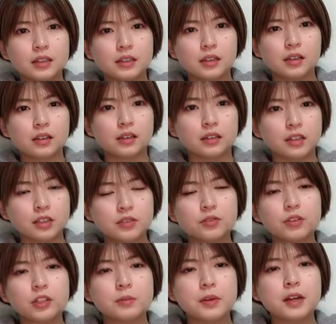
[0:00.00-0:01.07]
うだからねす
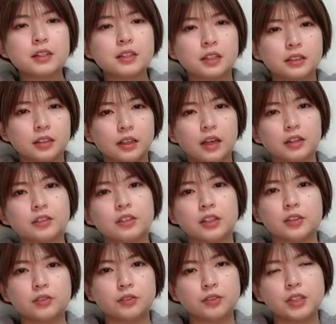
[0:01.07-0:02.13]
ごい決めやすかった逆に
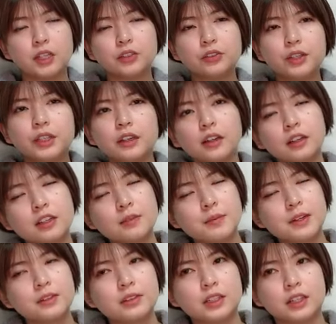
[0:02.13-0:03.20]
言うと瀬戸りから決
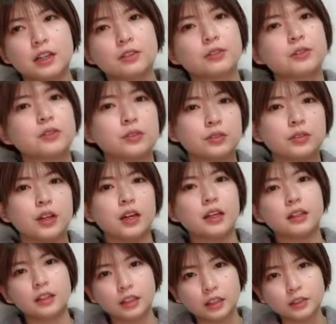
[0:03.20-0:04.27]
めるってなるとちょっと大
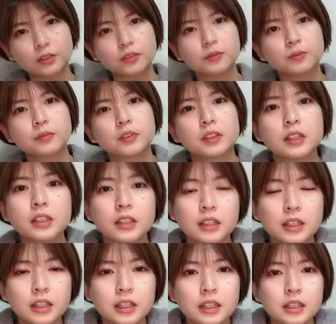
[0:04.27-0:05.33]
変だけど
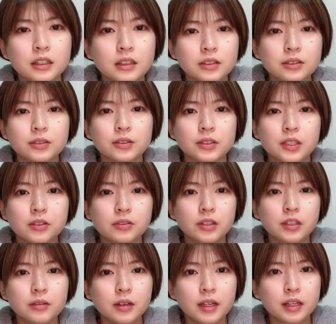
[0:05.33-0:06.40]
そう瀬戸
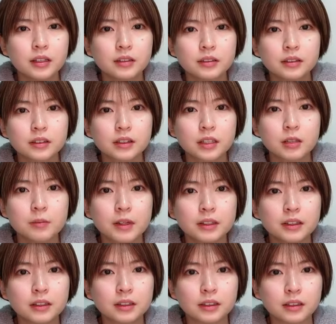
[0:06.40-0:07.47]
りは決まっ
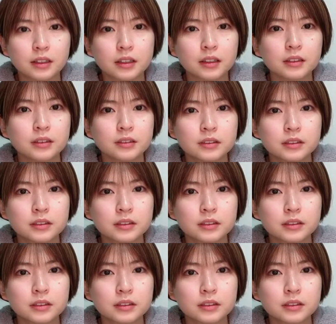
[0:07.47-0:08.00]
てたから